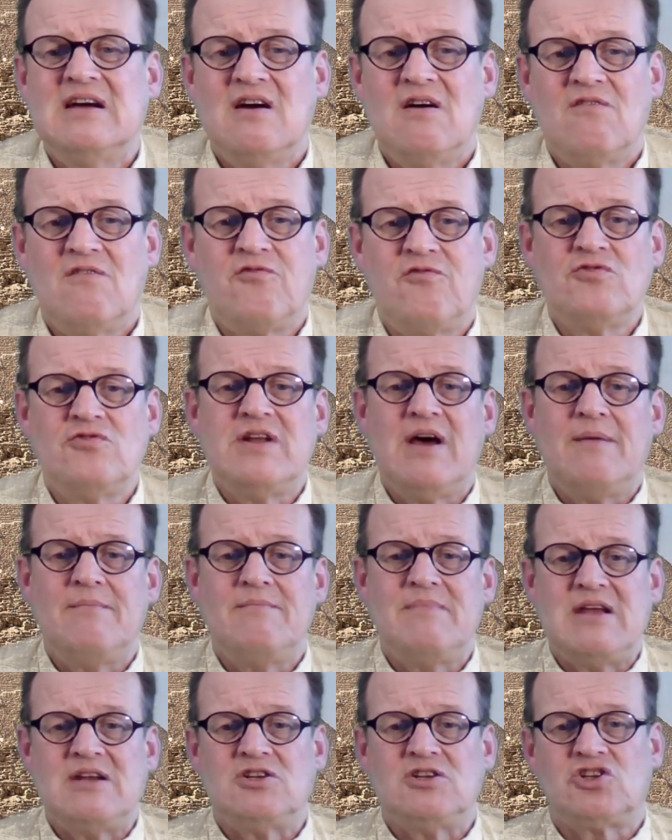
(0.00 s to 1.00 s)

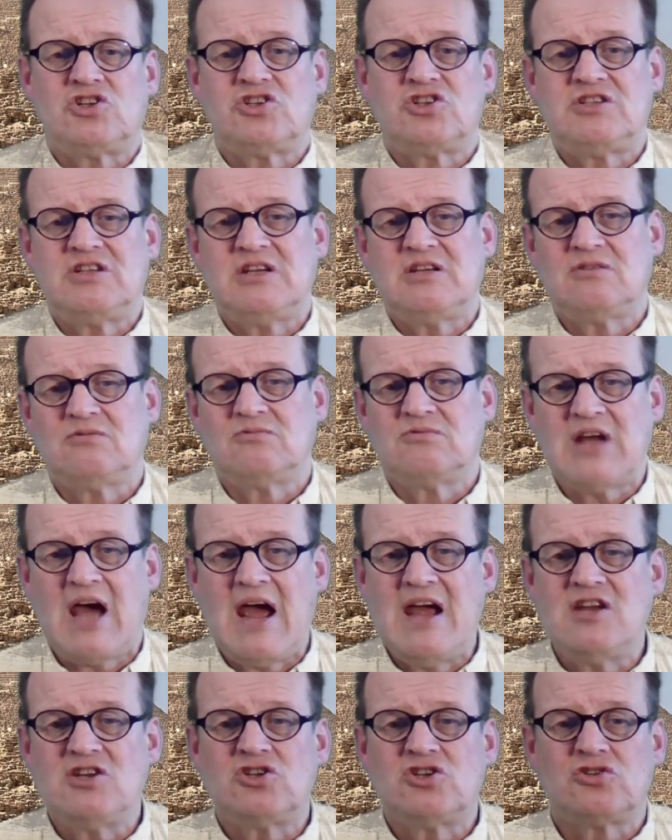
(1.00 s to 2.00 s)
Fundament steht und
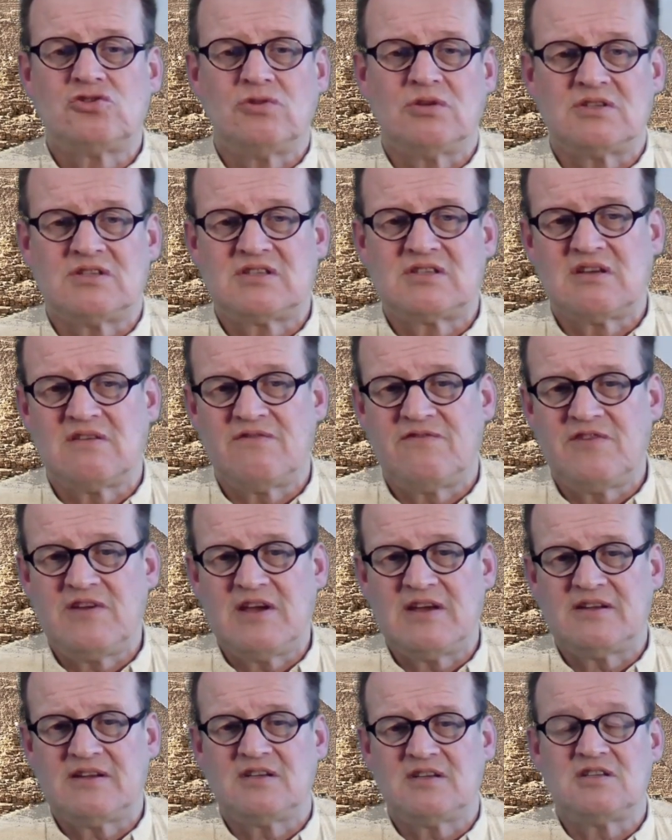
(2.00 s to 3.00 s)

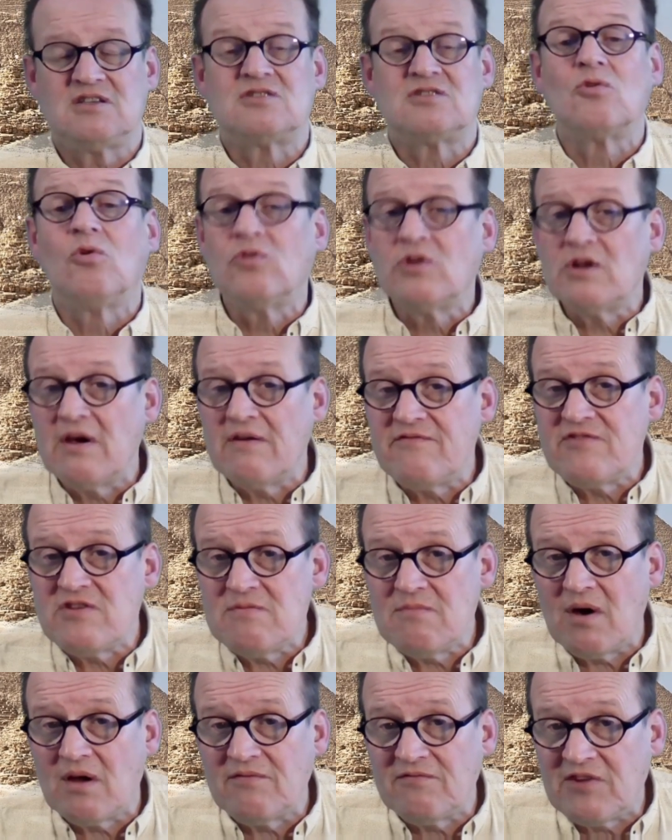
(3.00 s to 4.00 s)
einsturzgefährdet ist. Oder wie
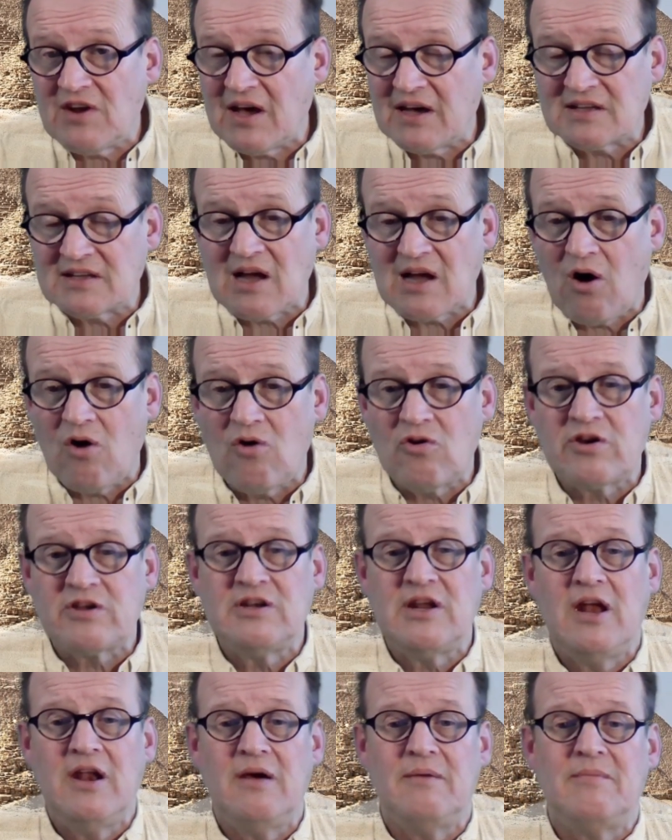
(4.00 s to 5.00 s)
man vielleicht auch in
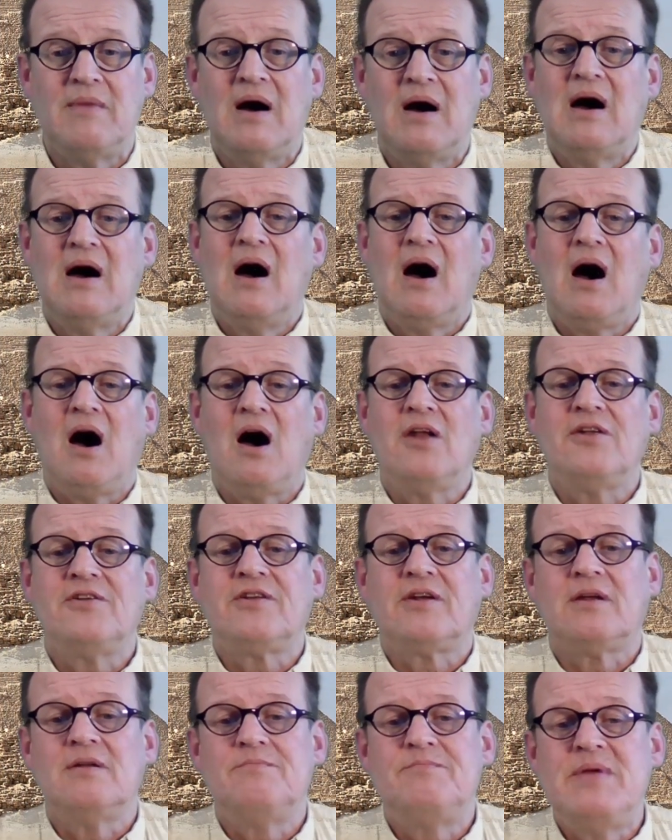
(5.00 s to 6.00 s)
einem
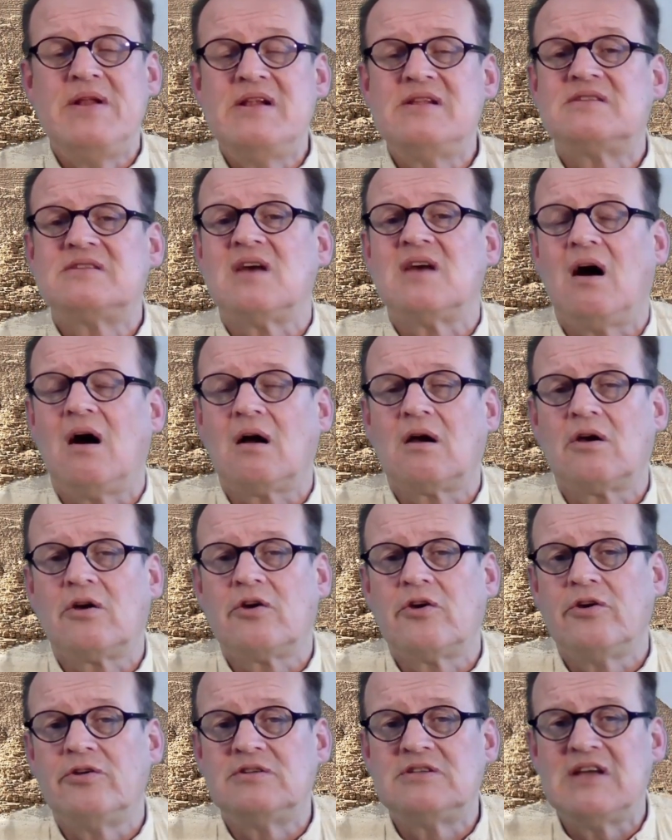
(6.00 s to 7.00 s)
anderen Bild sagen
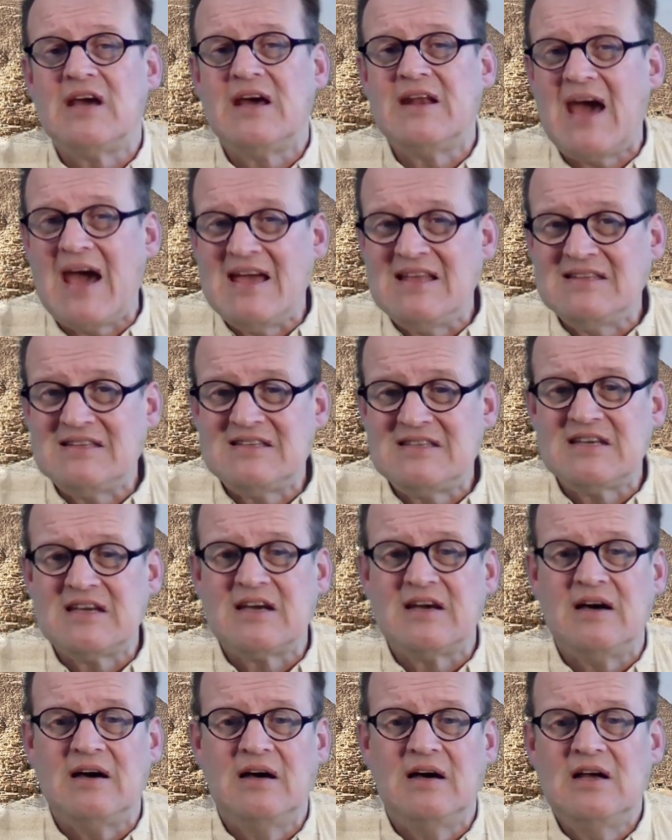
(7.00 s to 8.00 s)
könnte, ein
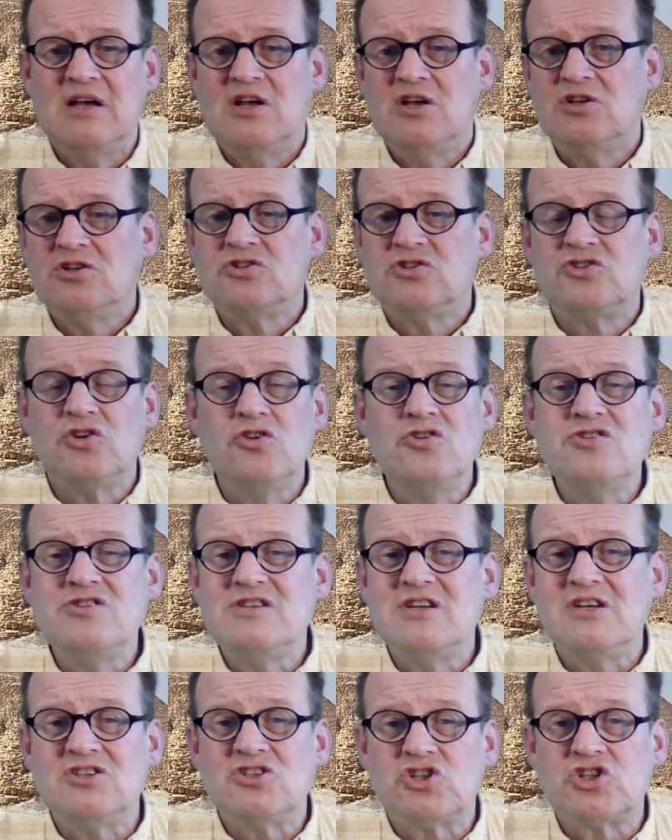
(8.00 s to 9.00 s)
einziger
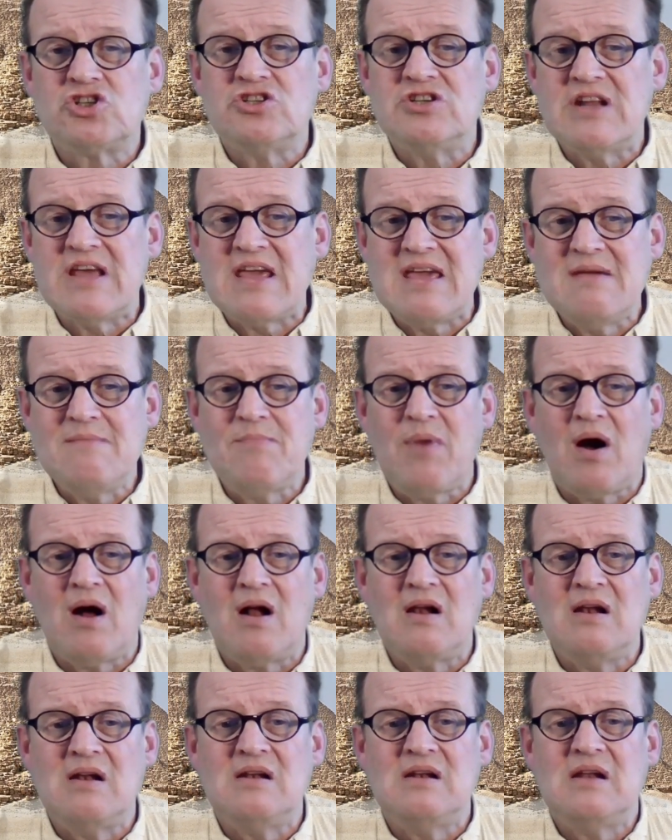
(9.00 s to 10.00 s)

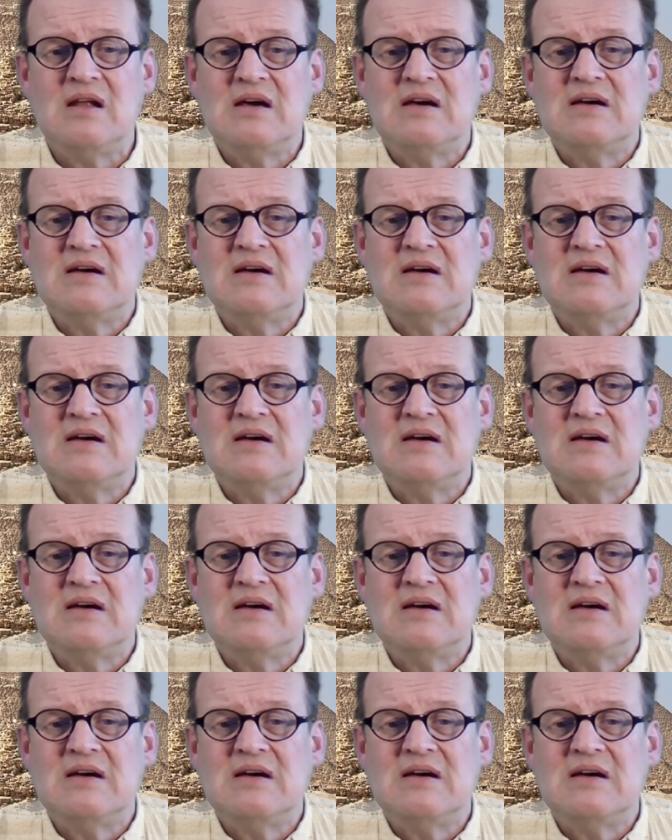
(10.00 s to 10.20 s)
Sündenschneeball